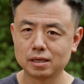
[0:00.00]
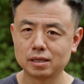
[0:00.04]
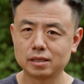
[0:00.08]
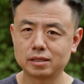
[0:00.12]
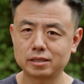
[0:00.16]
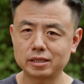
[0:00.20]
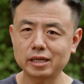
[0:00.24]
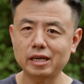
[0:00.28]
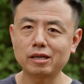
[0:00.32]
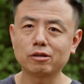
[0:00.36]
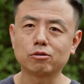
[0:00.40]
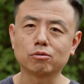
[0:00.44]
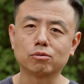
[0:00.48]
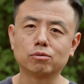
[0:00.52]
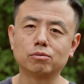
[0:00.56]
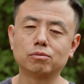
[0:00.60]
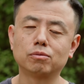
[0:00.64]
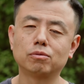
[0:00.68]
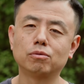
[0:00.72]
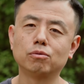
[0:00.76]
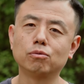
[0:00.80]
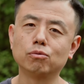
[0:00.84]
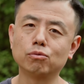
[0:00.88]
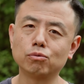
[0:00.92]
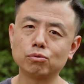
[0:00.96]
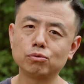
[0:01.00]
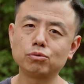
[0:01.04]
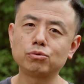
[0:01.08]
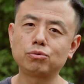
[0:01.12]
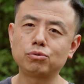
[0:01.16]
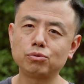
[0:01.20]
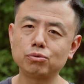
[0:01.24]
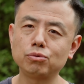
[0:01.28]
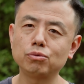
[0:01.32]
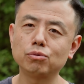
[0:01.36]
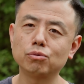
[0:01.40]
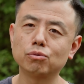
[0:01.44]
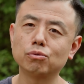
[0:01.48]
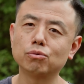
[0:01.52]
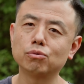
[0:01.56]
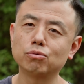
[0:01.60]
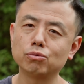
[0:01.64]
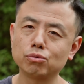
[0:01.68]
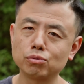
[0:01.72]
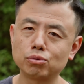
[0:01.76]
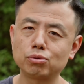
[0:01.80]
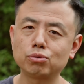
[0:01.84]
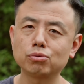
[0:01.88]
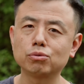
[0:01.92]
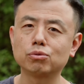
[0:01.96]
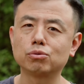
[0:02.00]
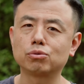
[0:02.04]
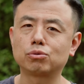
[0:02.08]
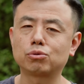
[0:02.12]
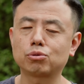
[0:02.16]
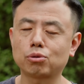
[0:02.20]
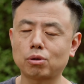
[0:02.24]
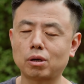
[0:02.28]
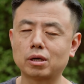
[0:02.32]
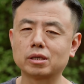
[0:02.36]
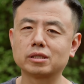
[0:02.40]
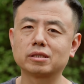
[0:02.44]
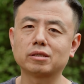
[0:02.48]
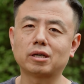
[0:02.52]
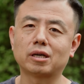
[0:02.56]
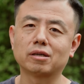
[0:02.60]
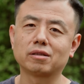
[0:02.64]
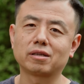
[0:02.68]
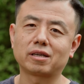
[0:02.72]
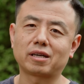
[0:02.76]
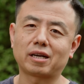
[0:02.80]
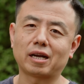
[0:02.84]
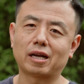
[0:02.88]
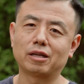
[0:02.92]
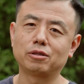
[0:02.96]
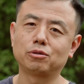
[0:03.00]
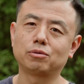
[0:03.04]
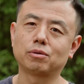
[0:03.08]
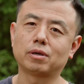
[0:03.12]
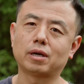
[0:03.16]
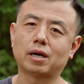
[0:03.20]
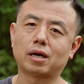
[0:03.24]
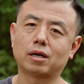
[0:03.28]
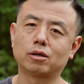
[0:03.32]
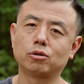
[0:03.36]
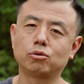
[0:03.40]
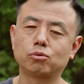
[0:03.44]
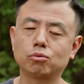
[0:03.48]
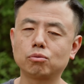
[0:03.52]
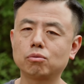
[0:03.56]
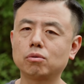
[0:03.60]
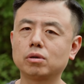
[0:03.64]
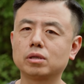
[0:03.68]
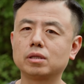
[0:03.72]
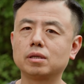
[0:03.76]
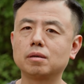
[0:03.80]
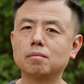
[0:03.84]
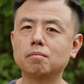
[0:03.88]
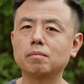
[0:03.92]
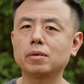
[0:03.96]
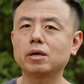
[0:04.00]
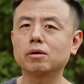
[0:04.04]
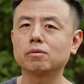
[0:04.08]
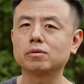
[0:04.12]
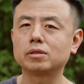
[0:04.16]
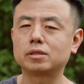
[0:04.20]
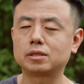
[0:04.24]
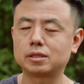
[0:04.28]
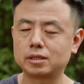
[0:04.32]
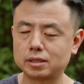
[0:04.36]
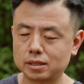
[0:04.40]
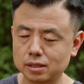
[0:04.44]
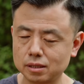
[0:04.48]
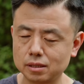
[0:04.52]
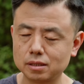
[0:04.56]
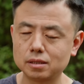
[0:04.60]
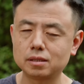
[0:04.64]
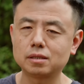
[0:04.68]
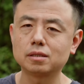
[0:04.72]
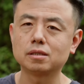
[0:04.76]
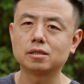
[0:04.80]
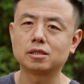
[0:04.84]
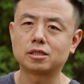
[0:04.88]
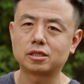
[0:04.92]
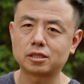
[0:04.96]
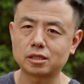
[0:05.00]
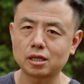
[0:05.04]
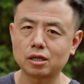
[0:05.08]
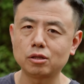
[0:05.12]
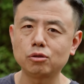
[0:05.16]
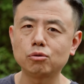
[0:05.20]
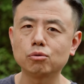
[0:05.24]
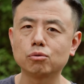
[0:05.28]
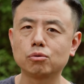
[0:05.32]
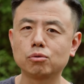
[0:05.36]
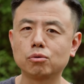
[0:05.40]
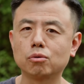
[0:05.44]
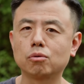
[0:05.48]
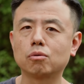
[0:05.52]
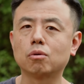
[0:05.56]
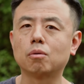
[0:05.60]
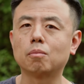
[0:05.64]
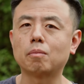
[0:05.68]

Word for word: 这种无拘无束创造的感觉啊，如果您没有亲自深度用过